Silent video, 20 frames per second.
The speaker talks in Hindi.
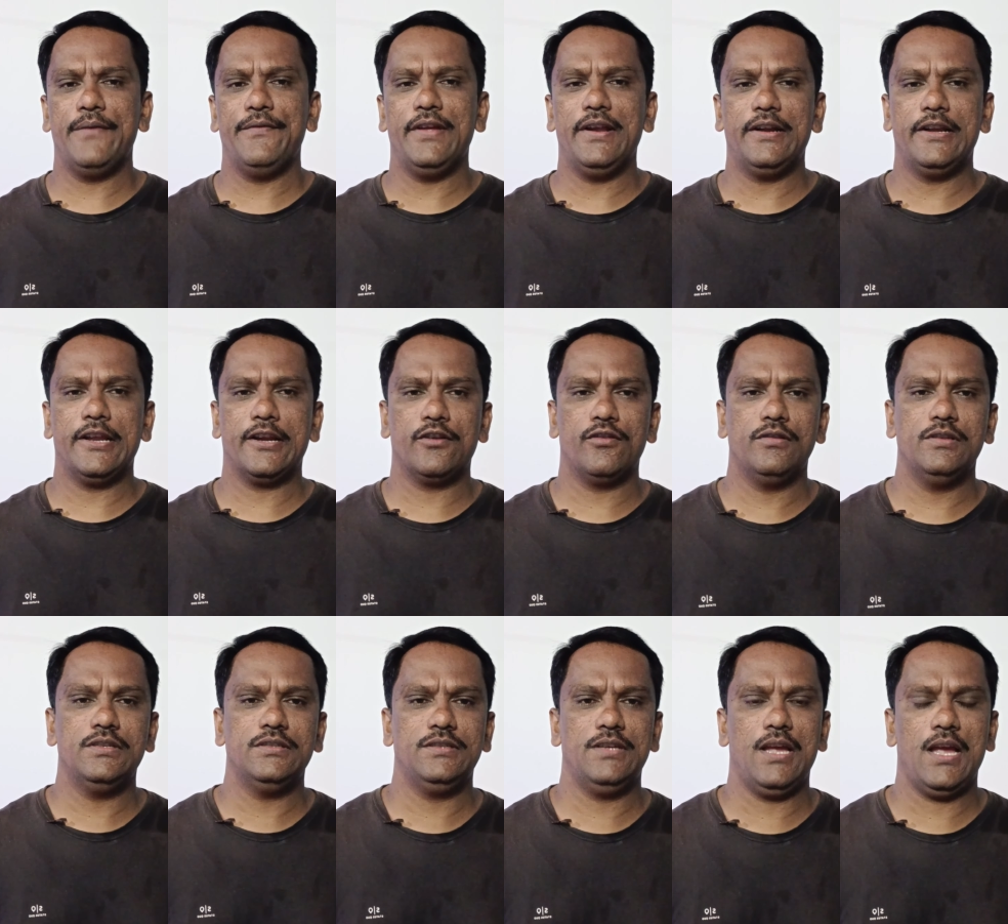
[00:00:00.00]
केवीएल
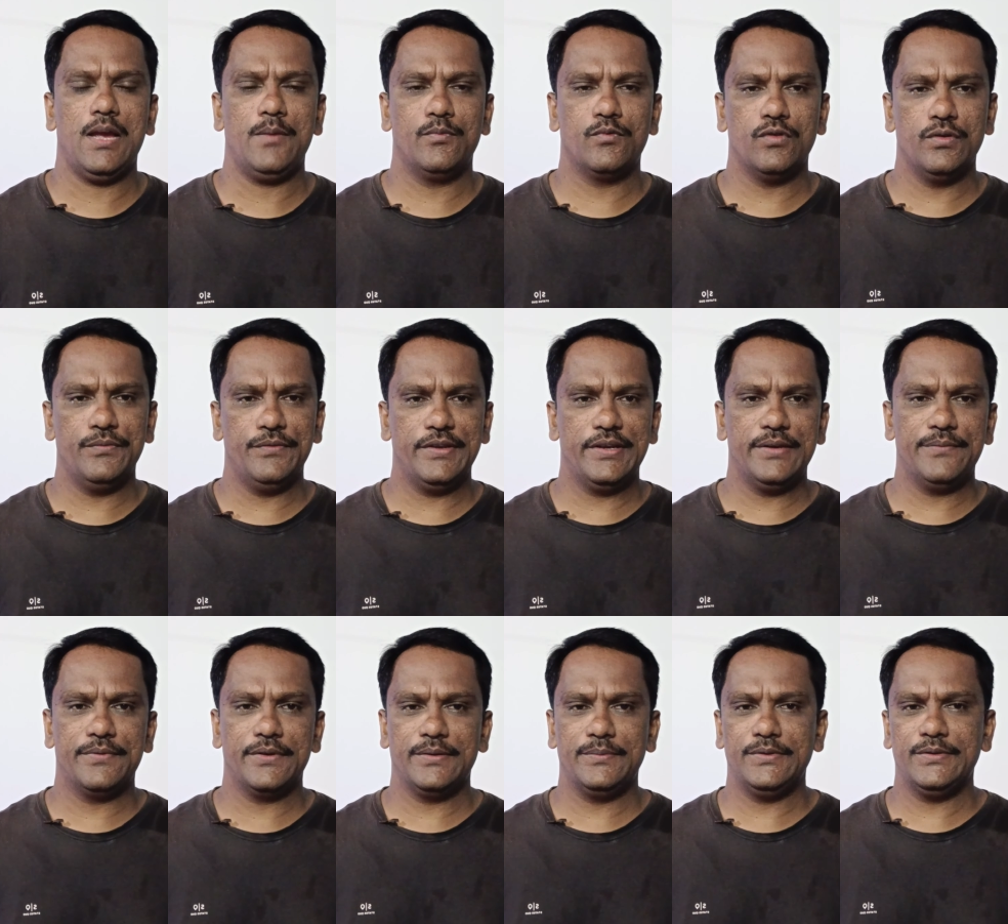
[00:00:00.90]
टेक्नोलॉजी से आप कोई भी
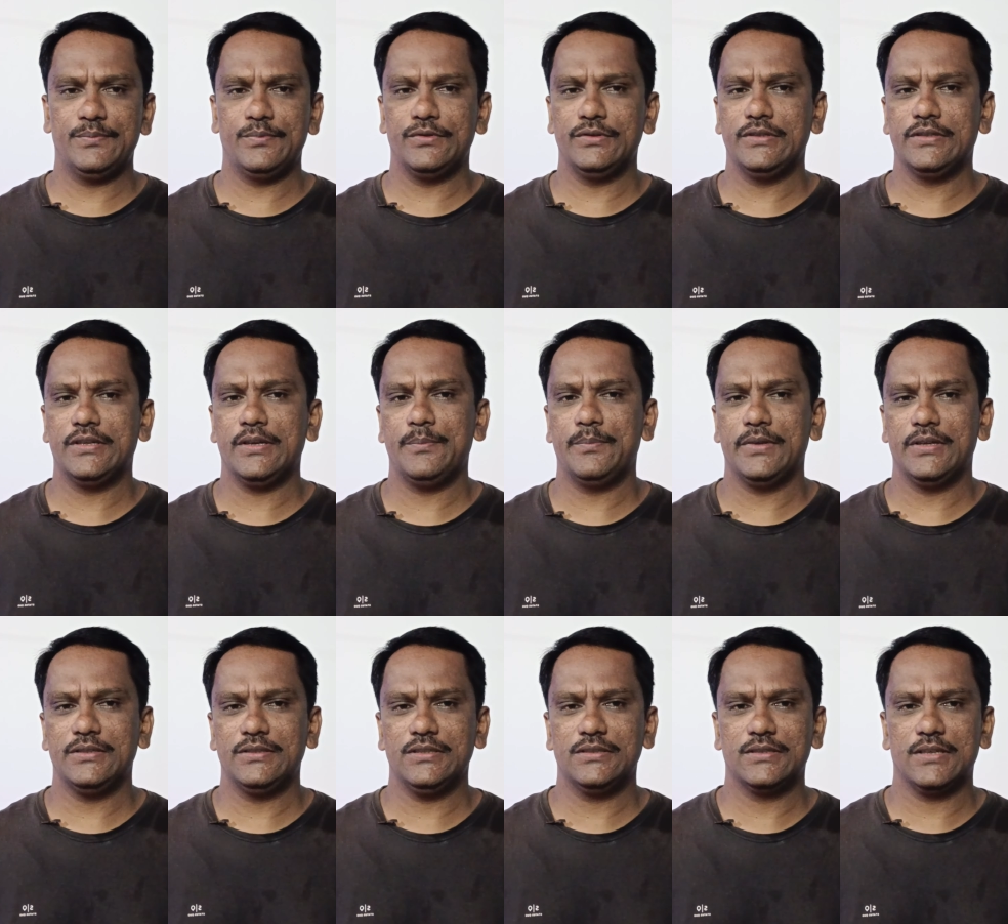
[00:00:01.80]
रिफर्बिश प्रोजेक्टर
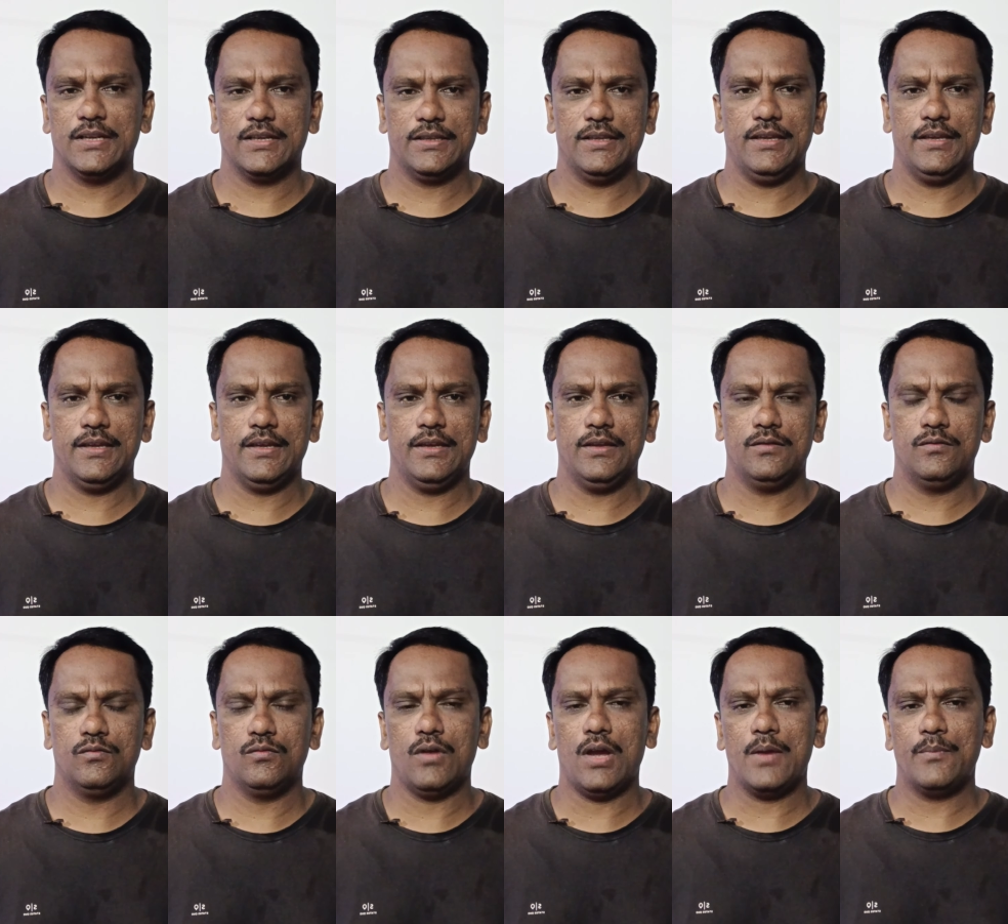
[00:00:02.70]
परचेस करते हैं
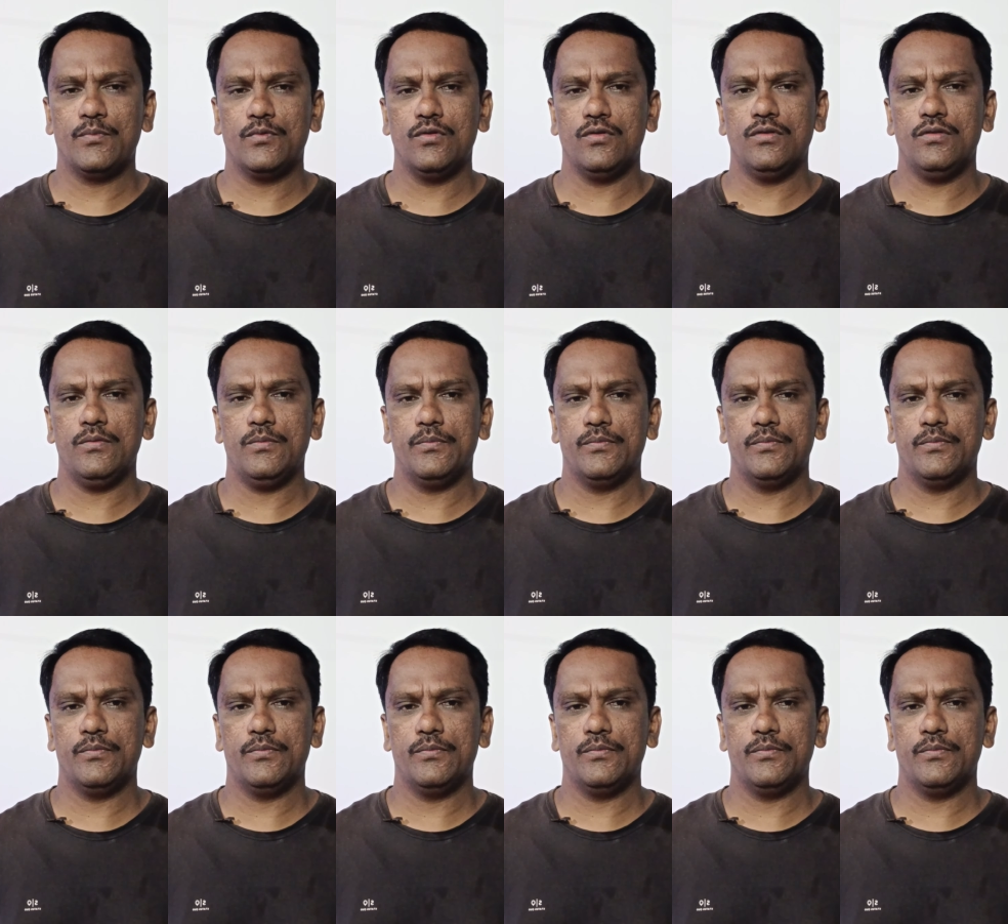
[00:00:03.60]
तो आपको